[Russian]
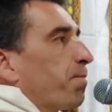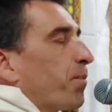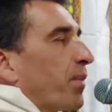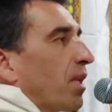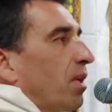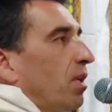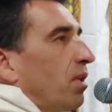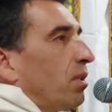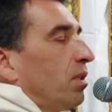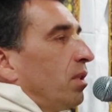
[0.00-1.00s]
э,
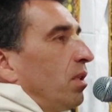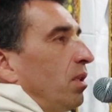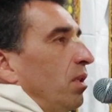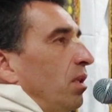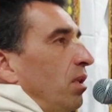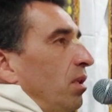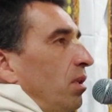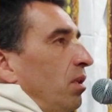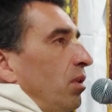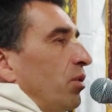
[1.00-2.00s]

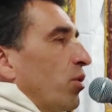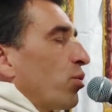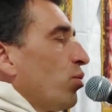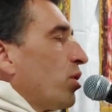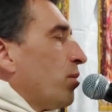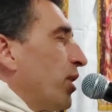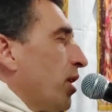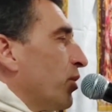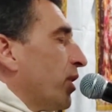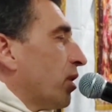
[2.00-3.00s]
танцующей
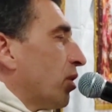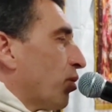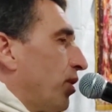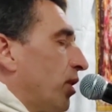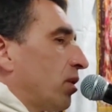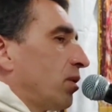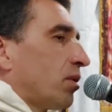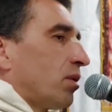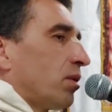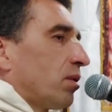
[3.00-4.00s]
беременной корове.
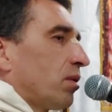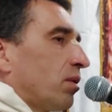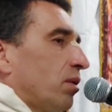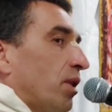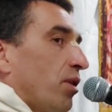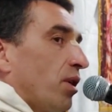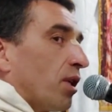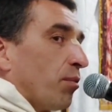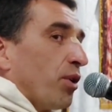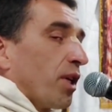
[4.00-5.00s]
Знаете, она
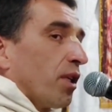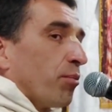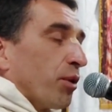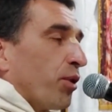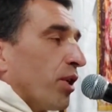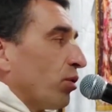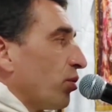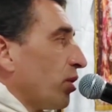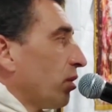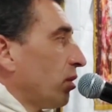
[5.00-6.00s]
бы и рада
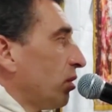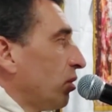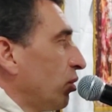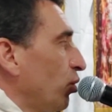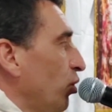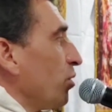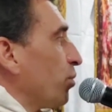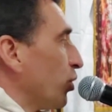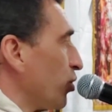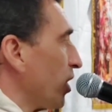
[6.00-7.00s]
подпрыгнуть, но у нее не
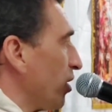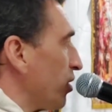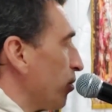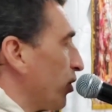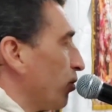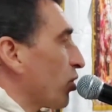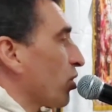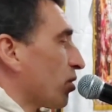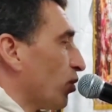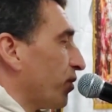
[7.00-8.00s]
получается, потому что
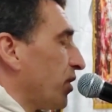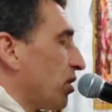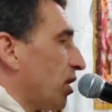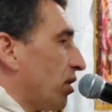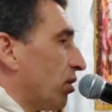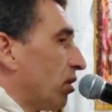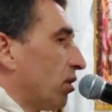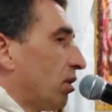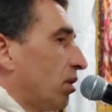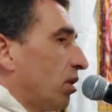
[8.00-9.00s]
живот не стянет.
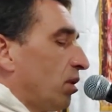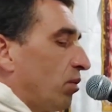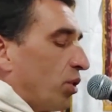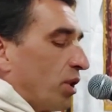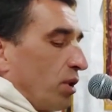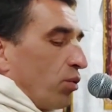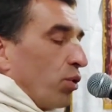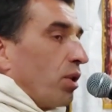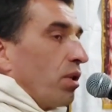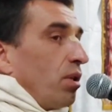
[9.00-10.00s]
Вот это тут
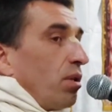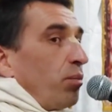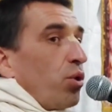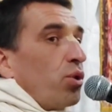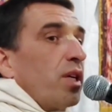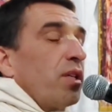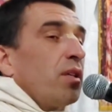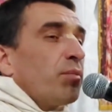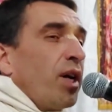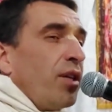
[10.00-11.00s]
просто один
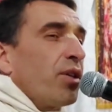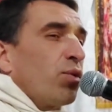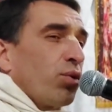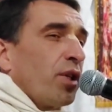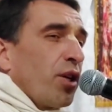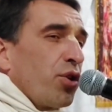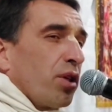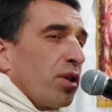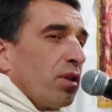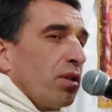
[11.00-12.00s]
маленький ударчик,
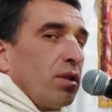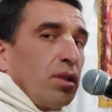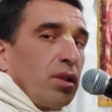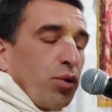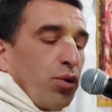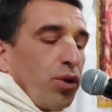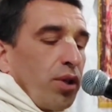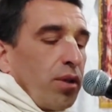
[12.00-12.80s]
который,